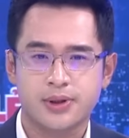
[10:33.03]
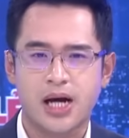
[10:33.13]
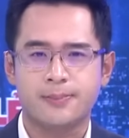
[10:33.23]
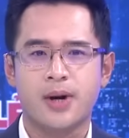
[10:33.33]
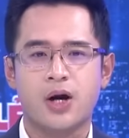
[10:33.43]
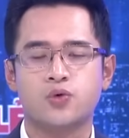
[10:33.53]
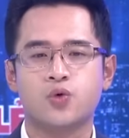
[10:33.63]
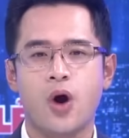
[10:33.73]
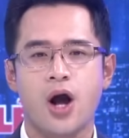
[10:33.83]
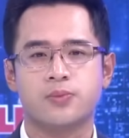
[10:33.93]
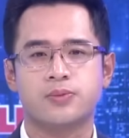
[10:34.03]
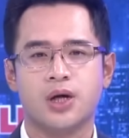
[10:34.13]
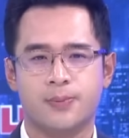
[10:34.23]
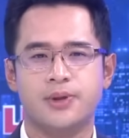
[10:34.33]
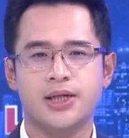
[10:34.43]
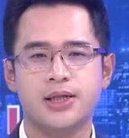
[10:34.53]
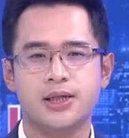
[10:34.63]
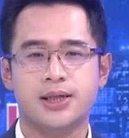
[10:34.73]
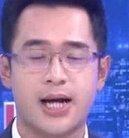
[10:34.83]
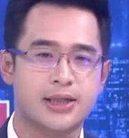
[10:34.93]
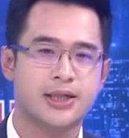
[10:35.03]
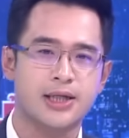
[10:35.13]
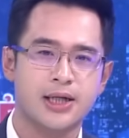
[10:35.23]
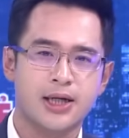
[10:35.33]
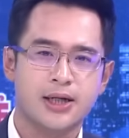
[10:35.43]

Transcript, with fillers: đảm bảo khoa học, hợp lý, khả thi,